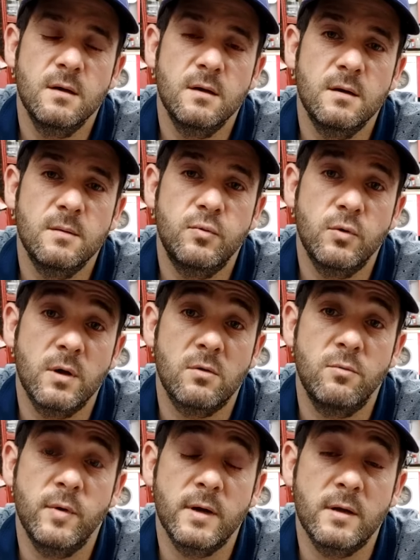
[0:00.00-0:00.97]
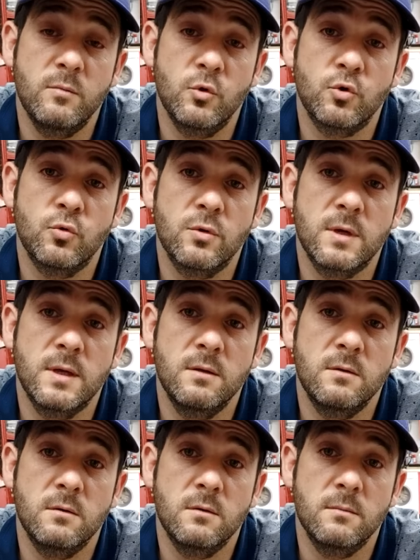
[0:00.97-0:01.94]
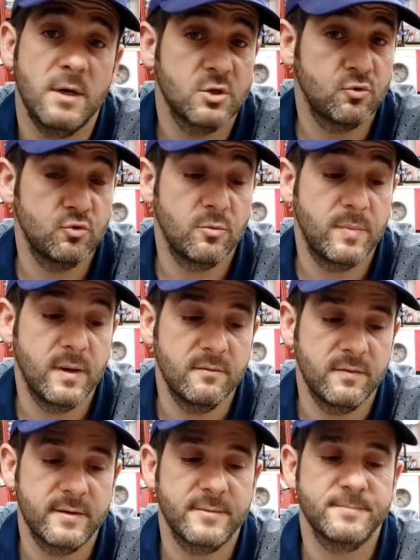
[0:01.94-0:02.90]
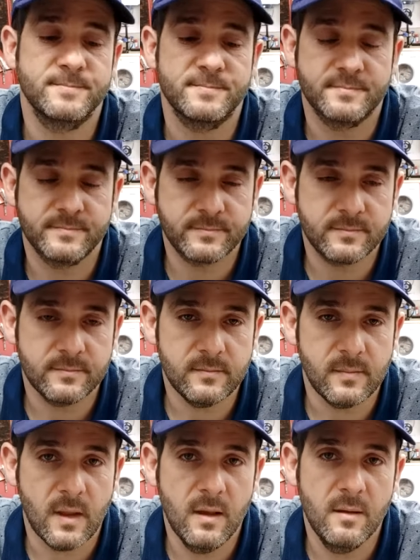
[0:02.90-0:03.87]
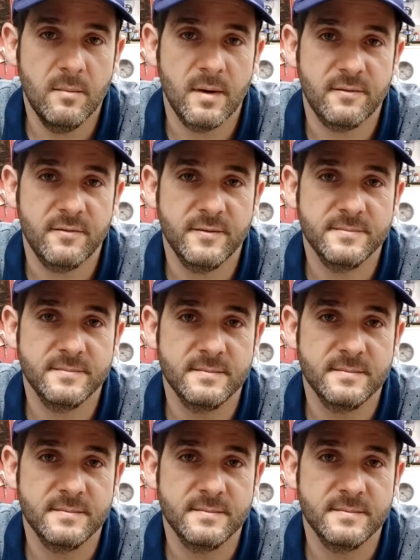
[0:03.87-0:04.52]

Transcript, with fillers: euh, pour récupérer une moto qui ne marche toujours pas, en fait. Bref.